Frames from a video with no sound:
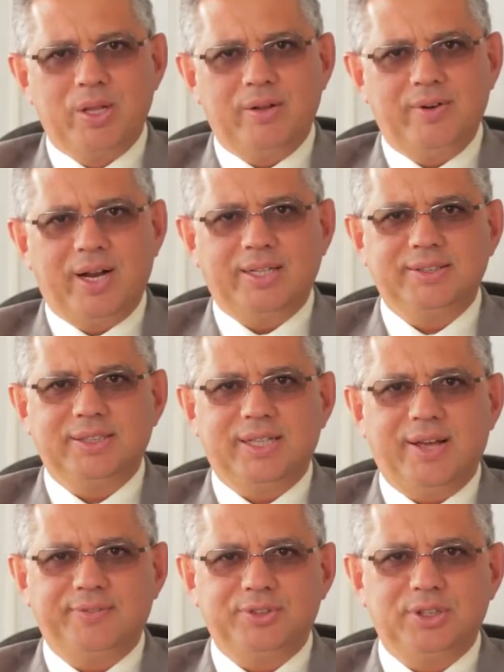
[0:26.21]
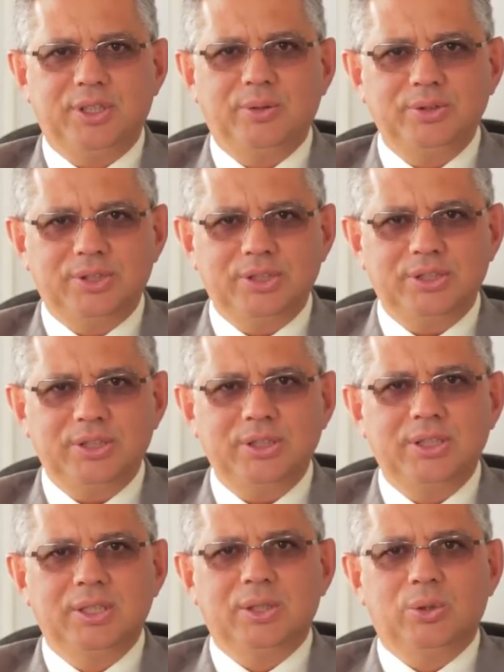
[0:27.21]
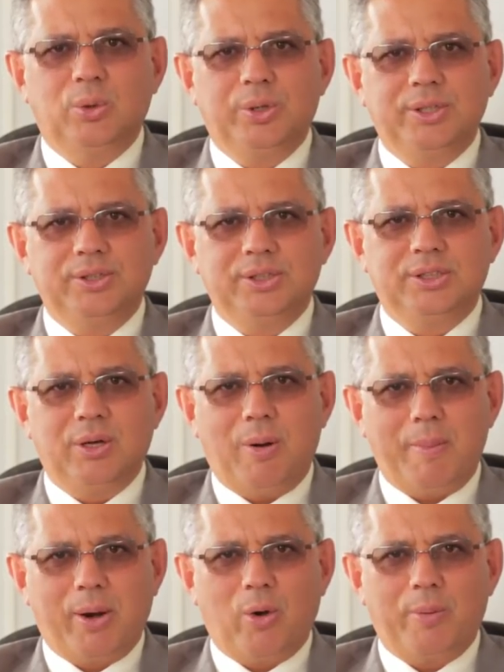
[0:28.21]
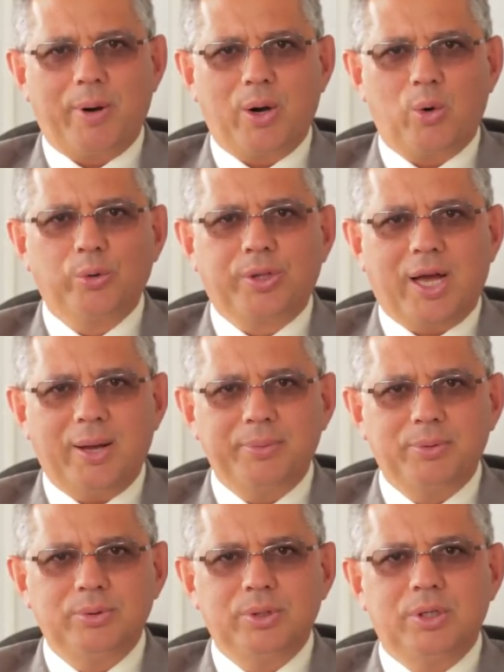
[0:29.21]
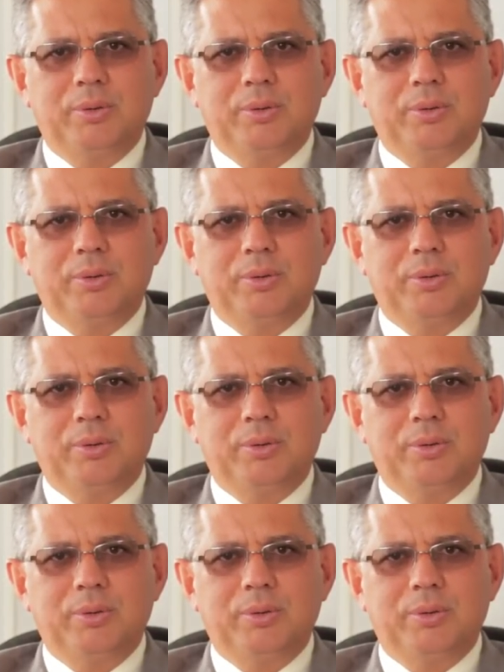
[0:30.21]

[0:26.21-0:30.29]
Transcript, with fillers: Na verdade, esse déficit não existe, o que existe é uma manobra contábil,